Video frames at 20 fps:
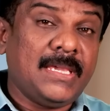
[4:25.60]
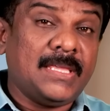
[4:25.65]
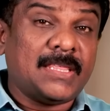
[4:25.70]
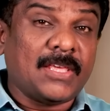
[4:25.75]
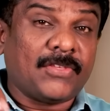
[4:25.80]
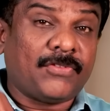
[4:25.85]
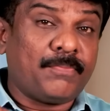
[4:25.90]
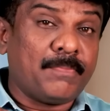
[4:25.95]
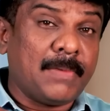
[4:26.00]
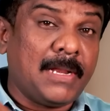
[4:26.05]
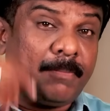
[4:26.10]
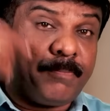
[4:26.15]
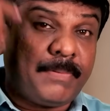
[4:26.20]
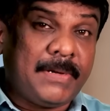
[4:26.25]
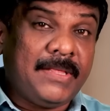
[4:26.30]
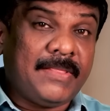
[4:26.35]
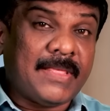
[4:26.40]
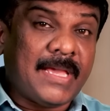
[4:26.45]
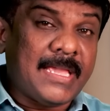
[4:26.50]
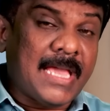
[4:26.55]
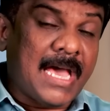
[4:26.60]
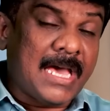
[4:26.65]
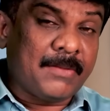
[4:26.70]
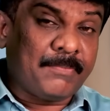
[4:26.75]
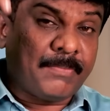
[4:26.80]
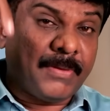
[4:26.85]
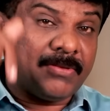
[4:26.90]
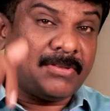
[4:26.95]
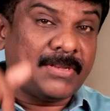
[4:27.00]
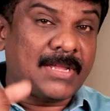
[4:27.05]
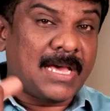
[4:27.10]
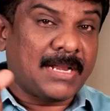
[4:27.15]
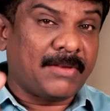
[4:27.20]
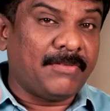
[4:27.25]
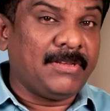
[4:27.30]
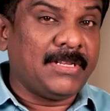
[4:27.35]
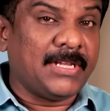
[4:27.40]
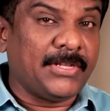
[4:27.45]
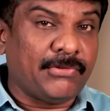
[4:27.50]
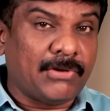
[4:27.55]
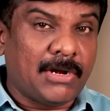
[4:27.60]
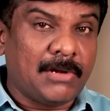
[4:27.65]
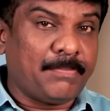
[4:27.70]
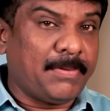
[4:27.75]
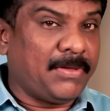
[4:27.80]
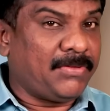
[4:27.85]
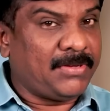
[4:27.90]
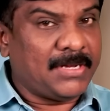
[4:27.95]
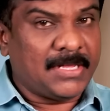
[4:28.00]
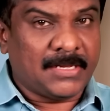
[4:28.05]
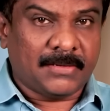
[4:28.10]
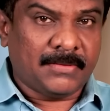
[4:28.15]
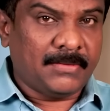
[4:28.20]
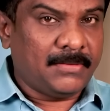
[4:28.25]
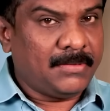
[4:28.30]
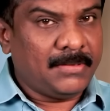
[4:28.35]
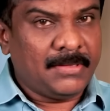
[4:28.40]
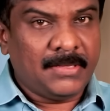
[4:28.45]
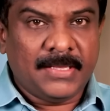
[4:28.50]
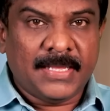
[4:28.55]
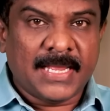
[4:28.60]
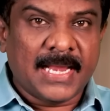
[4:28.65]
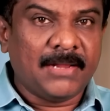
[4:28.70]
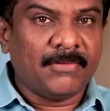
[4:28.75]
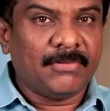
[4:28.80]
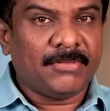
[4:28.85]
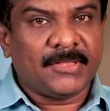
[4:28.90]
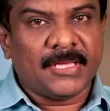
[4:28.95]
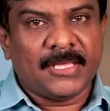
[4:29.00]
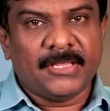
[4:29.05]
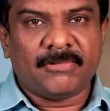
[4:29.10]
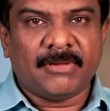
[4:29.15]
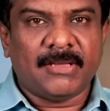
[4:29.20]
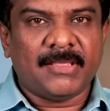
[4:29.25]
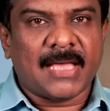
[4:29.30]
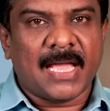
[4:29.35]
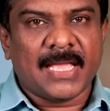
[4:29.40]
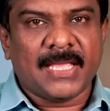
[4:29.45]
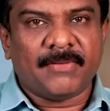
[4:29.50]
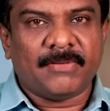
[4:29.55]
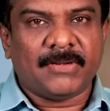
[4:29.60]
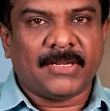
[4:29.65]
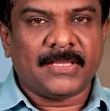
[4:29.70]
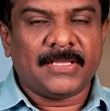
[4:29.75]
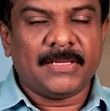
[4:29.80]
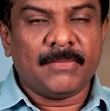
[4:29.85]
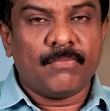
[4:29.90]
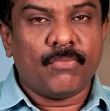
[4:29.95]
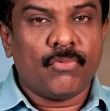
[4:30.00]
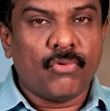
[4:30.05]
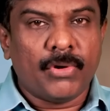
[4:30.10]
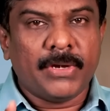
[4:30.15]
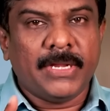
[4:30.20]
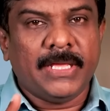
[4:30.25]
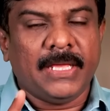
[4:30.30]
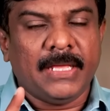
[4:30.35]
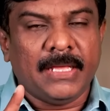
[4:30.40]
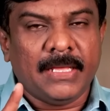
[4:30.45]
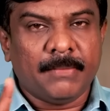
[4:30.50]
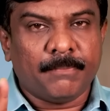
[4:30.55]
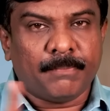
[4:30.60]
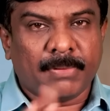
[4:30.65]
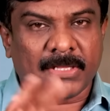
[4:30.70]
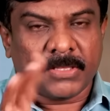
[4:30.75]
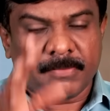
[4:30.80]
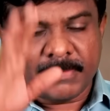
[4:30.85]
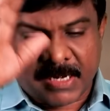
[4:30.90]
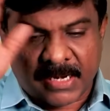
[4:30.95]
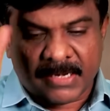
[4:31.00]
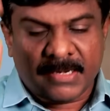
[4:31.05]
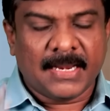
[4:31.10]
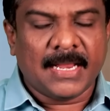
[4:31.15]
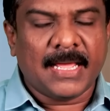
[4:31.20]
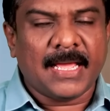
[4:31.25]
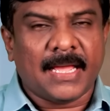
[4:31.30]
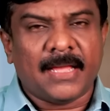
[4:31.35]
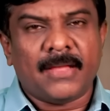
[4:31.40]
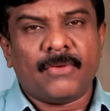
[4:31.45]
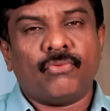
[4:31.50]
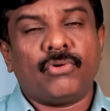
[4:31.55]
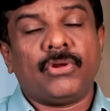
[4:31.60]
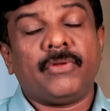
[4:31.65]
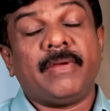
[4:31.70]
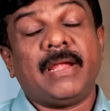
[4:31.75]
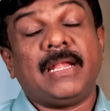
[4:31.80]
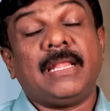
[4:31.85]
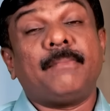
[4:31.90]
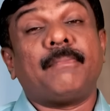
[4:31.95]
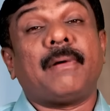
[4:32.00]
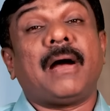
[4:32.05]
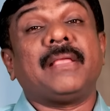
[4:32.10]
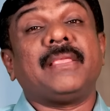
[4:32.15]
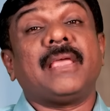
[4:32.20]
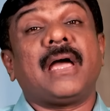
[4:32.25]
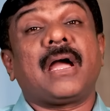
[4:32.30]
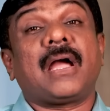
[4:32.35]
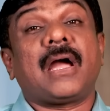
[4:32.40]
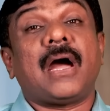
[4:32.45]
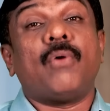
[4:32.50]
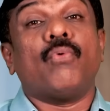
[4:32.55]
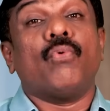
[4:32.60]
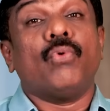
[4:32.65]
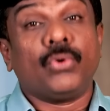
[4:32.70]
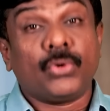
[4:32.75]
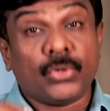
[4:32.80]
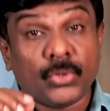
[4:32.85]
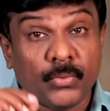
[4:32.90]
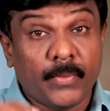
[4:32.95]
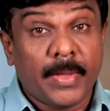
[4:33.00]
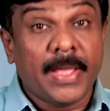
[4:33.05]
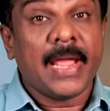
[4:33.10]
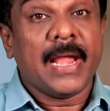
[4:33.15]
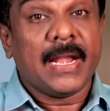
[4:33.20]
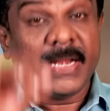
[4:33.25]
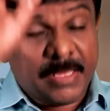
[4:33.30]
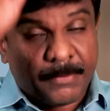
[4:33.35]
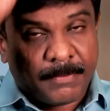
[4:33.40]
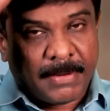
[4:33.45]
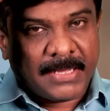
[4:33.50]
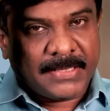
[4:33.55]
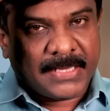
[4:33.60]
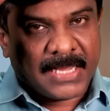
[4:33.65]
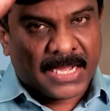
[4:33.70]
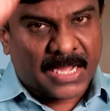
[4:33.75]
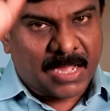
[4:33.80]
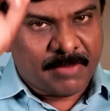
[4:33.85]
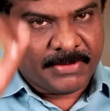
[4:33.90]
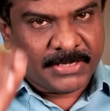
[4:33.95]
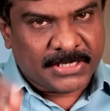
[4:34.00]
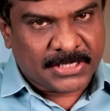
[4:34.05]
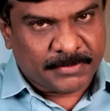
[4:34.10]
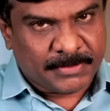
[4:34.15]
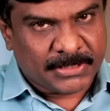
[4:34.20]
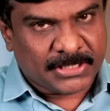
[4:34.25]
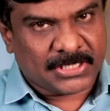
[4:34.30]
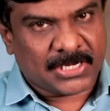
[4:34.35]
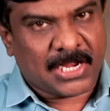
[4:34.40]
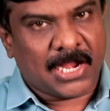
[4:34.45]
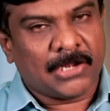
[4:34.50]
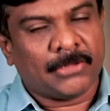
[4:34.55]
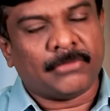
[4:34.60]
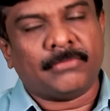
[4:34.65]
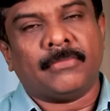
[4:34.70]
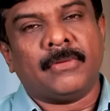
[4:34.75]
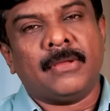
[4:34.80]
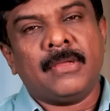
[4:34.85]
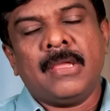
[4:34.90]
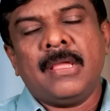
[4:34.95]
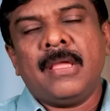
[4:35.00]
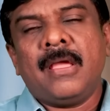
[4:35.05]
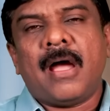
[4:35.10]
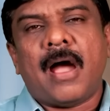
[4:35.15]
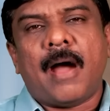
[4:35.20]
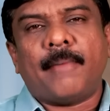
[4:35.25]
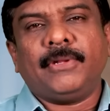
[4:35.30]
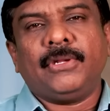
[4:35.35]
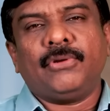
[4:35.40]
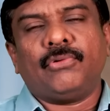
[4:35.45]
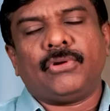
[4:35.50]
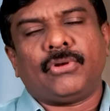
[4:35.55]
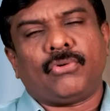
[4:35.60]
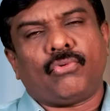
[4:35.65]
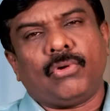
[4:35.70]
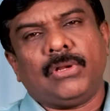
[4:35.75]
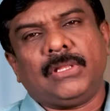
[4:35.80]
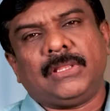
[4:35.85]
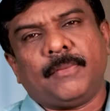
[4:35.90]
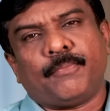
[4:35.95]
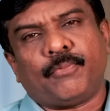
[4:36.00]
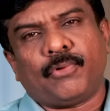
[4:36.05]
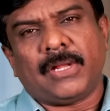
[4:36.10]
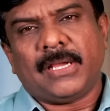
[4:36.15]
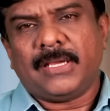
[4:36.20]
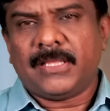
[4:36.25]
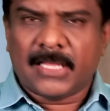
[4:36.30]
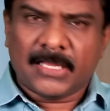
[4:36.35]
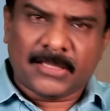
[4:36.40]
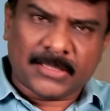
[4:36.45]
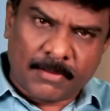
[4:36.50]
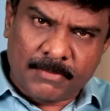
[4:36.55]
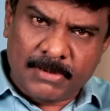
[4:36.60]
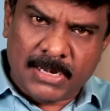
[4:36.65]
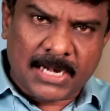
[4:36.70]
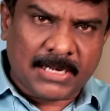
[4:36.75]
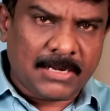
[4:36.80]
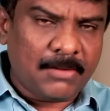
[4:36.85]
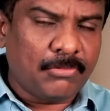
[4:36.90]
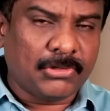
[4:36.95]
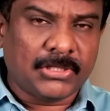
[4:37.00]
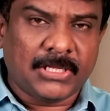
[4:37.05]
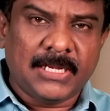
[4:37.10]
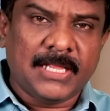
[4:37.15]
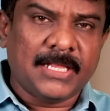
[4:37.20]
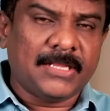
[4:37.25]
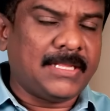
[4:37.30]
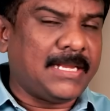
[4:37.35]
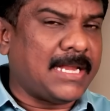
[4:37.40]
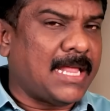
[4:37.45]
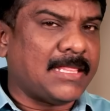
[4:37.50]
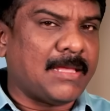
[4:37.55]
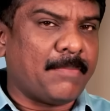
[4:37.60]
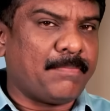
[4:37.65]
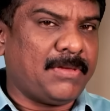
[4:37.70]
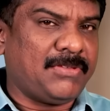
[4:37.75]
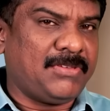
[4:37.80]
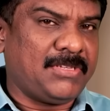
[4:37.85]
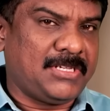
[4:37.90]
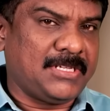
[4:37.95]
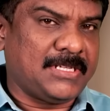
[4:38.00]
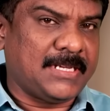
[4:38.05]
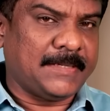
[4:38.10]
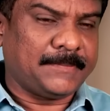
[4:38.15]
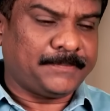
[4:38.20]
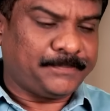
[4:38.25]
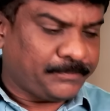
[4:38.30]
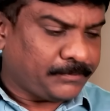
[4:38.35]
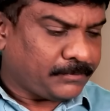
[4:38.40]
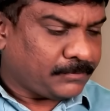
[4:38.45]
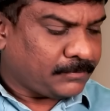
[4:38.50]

இதை ஸ்மெல் பண்ணி தான் யார் பேசினார் அரவிந்த் கெஜ்ரிவால் பேசினார் எழுபத்தைந்து வயது ஆகிவிட்டது மோடி பிரதமர் அல்ல ஒருவேளை பாஜக ஒருவேளை பாஜக வெற்றி பெற்றாலும் அப்படின்னு ஒன்று கொளுத்தி போட இதான் தமிழ்நாட்டில் முதல்ல இருந்து நான் தான் பேசிகிட்டு இருக்கிறேன்